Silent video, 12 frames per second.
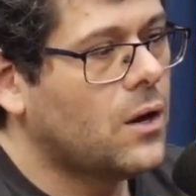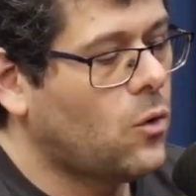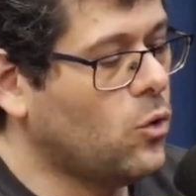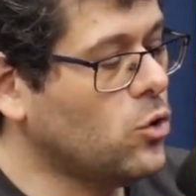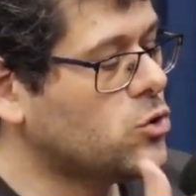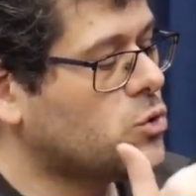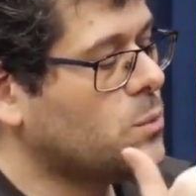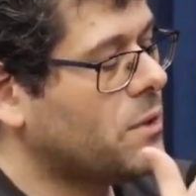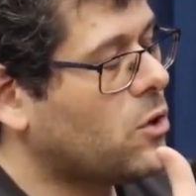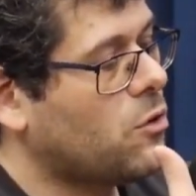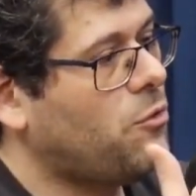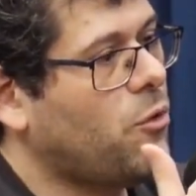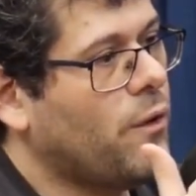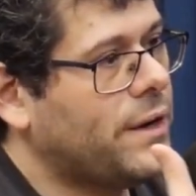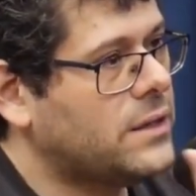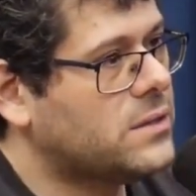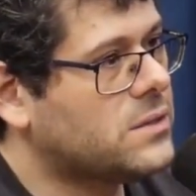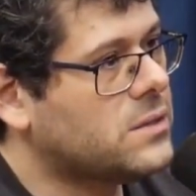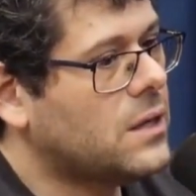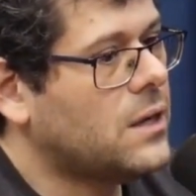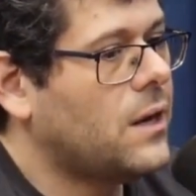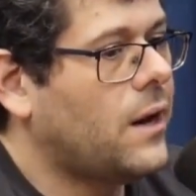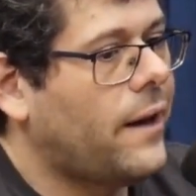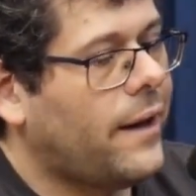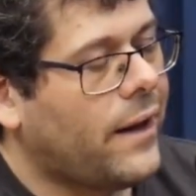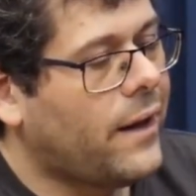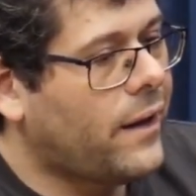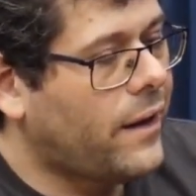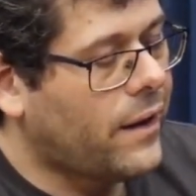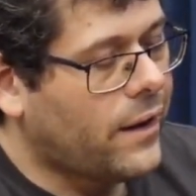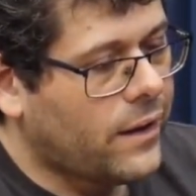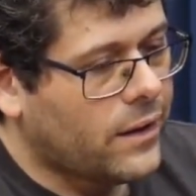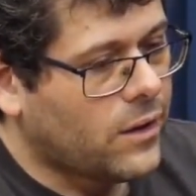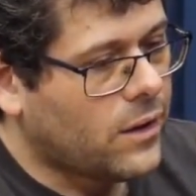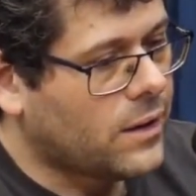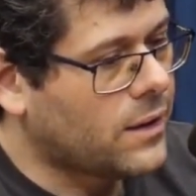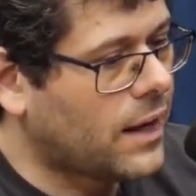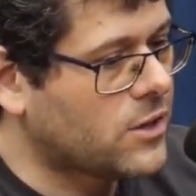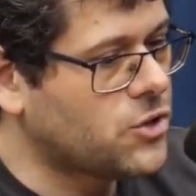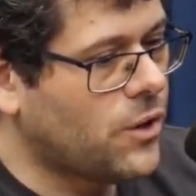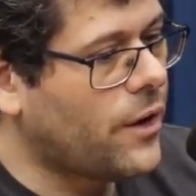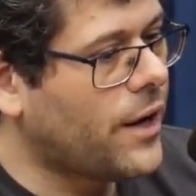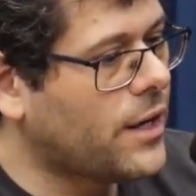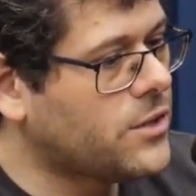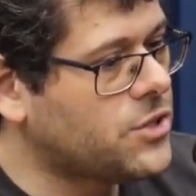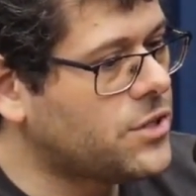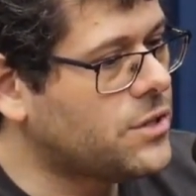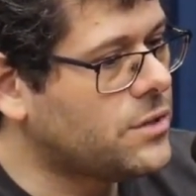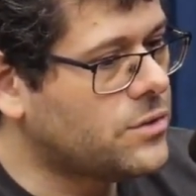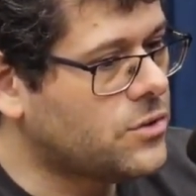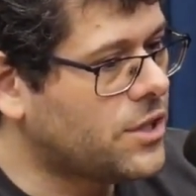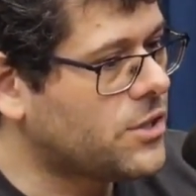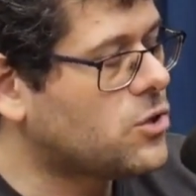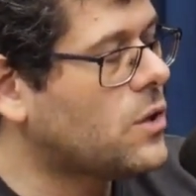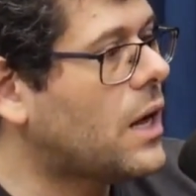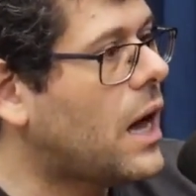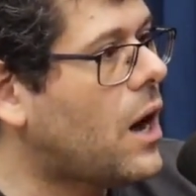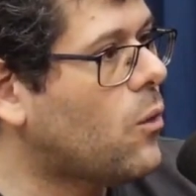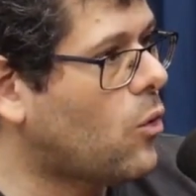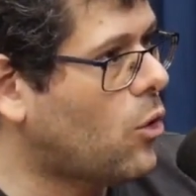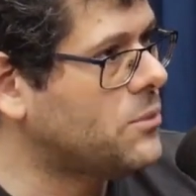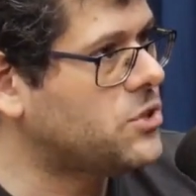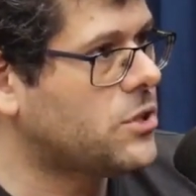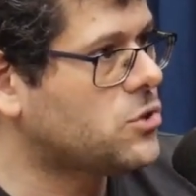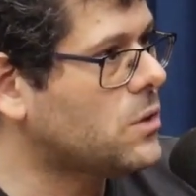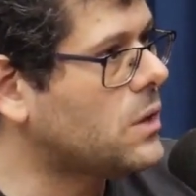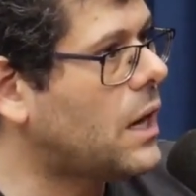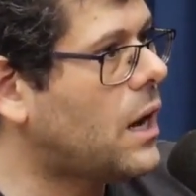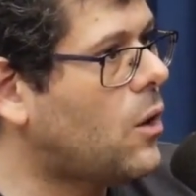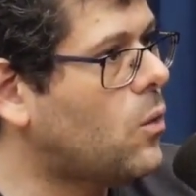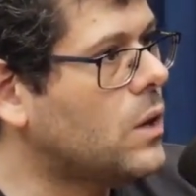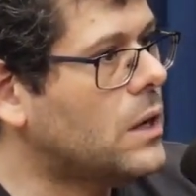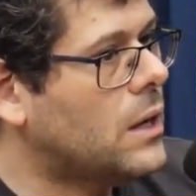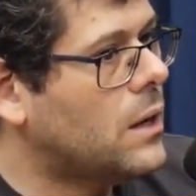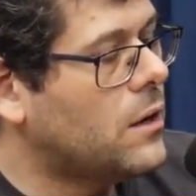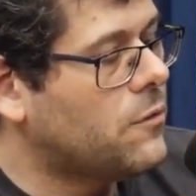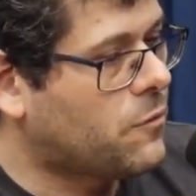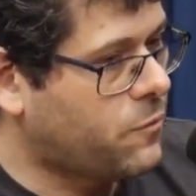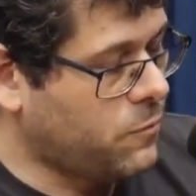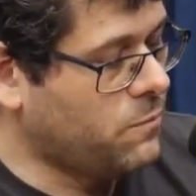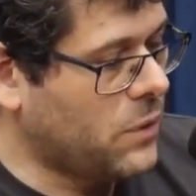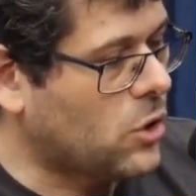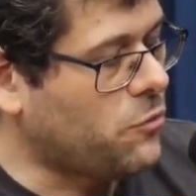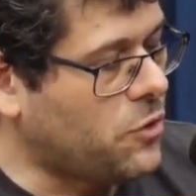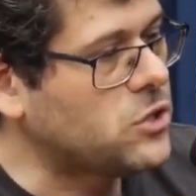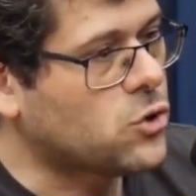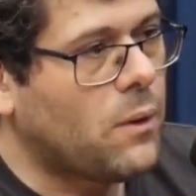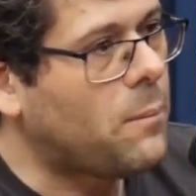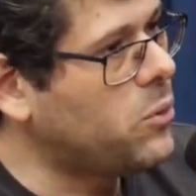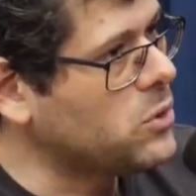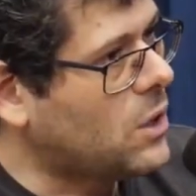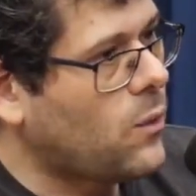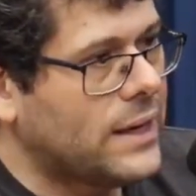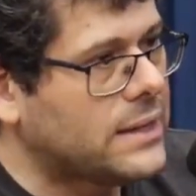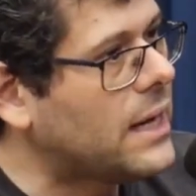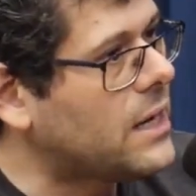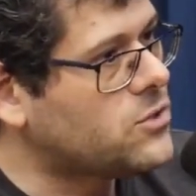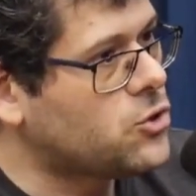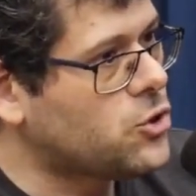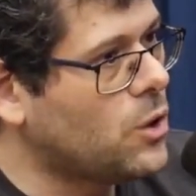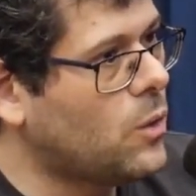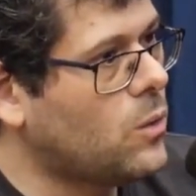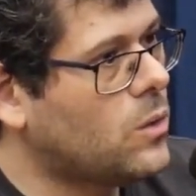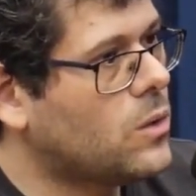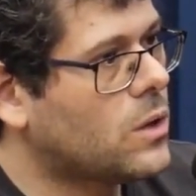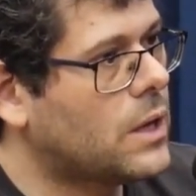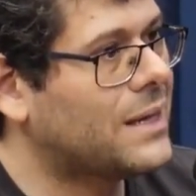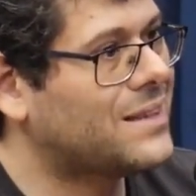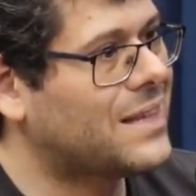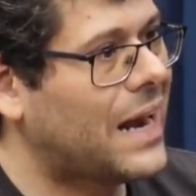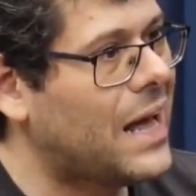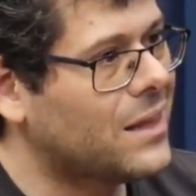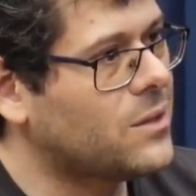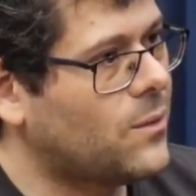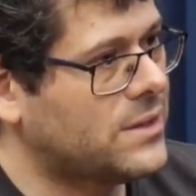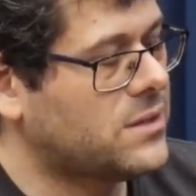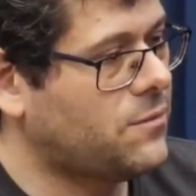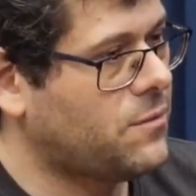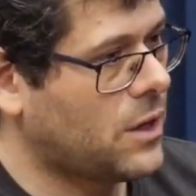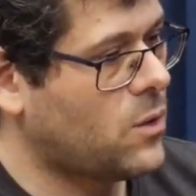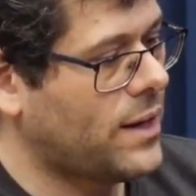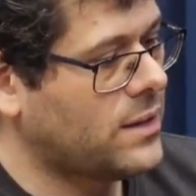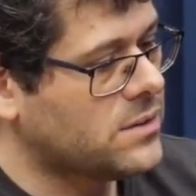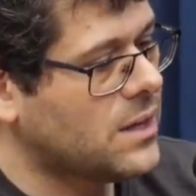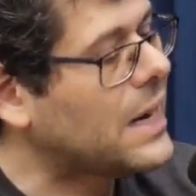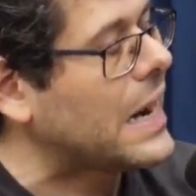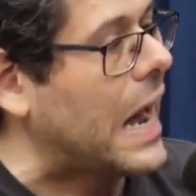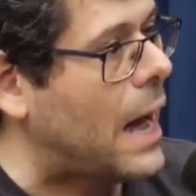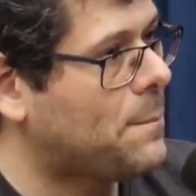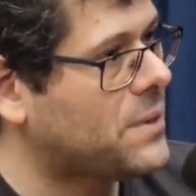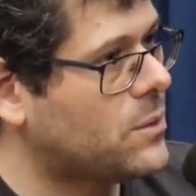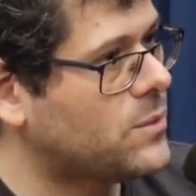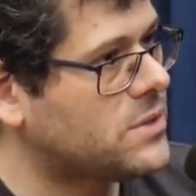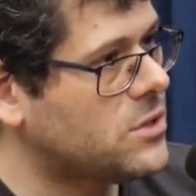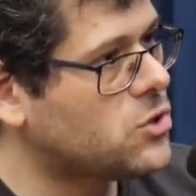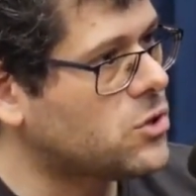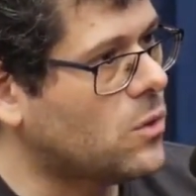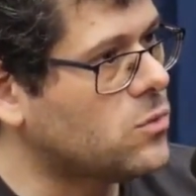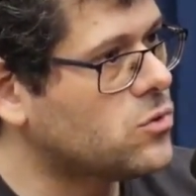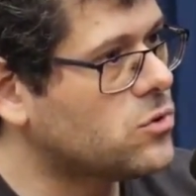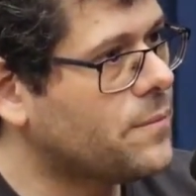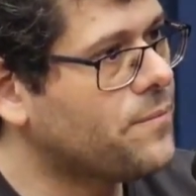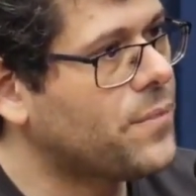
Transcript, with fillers: Uso microfones é, cardioide, direcional, omnidirecional, direcional microfones com uma puta qualidade show que tratam essa frequência, captam esses sons.